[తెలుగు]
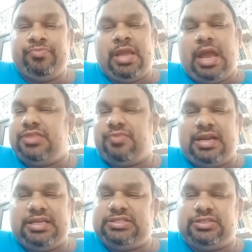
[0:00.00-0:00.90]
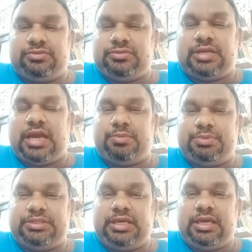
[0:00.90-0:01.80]
అది వాళ్ళ ఇష్టం
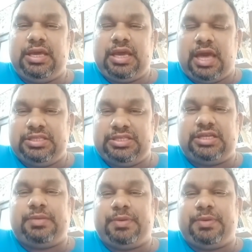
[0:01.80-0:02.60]
కాకపోతే అది చట్ట